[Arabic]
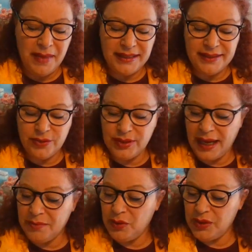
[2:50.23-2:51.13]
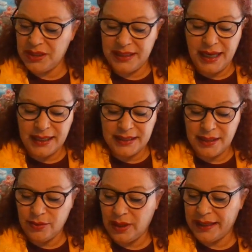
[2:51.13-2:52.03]
ما تنسوا تعملوا اشتراك
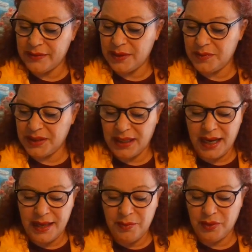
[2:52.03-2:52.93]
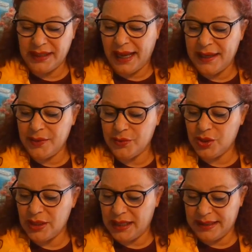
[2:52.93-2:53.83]
شير ولايك سبسكرايب وتعلقوا
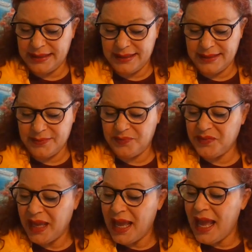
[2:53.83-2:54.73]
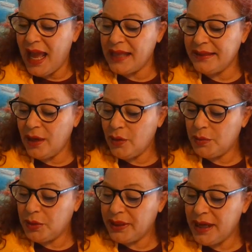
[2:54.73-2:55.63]
الجرس
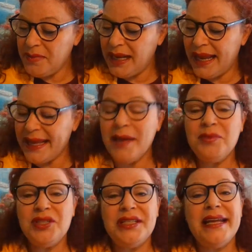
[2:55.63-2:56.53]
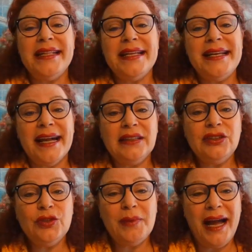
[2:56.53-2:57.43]
الثور بكرة من الأيام الجيدة اللي
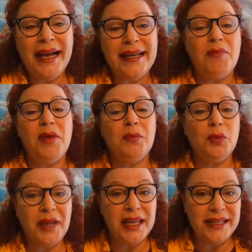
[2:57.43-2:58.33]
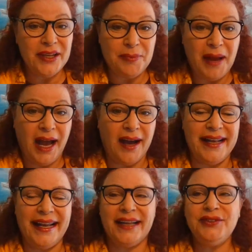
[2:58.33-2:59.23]
عنده محكمة ممكن
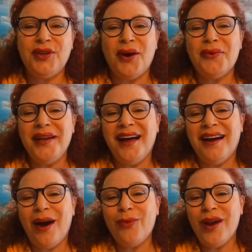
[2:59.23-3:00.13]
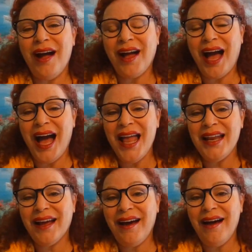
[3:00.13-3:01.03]
يربحها اللي عنده أوراق
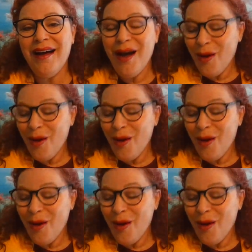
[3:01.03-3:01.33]
عالقة